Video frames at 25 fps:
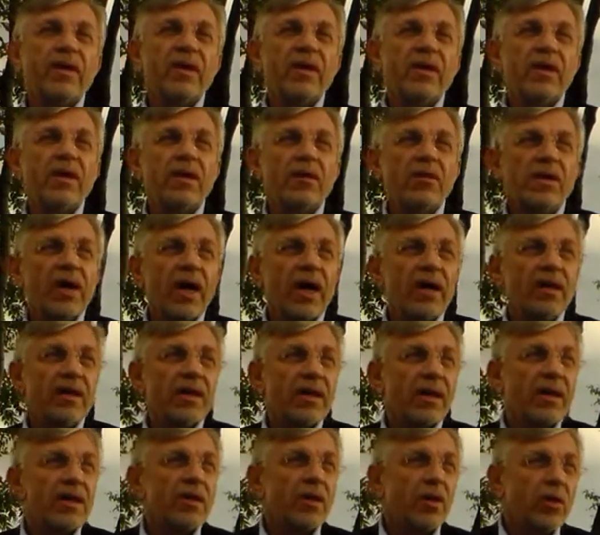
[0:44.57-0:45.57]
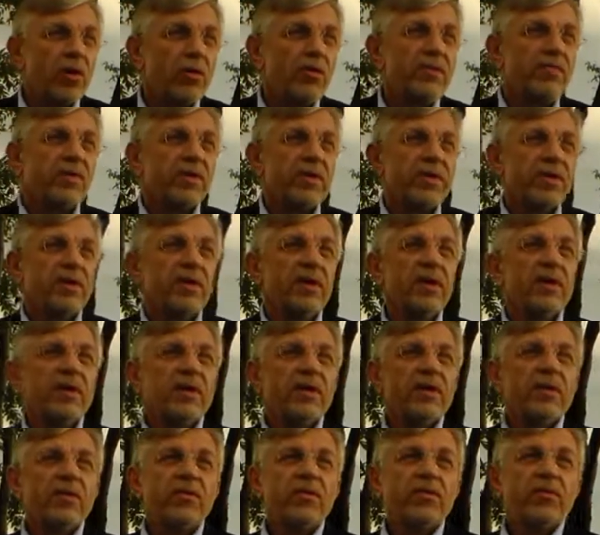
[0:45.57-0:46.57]
e, lokali handlowych
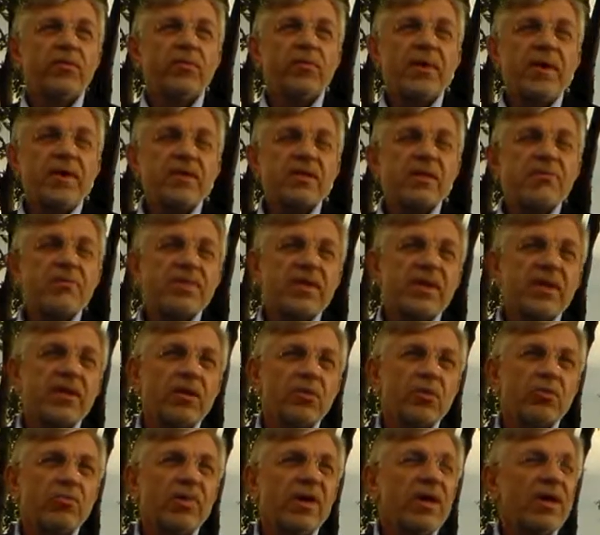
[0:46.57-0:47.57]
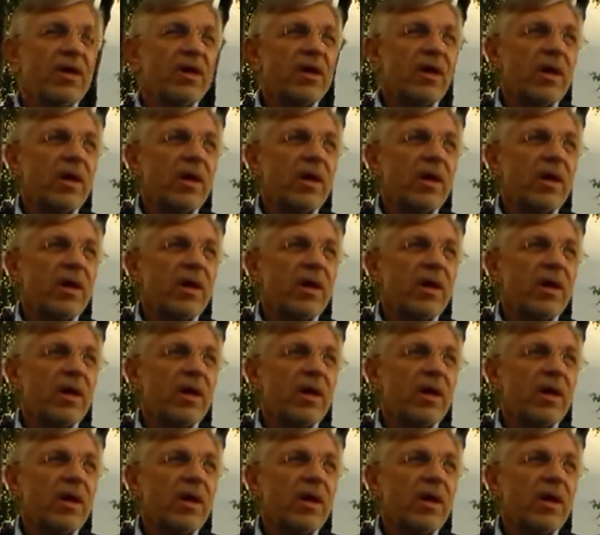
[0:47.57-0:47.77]
w Miejskim Centrum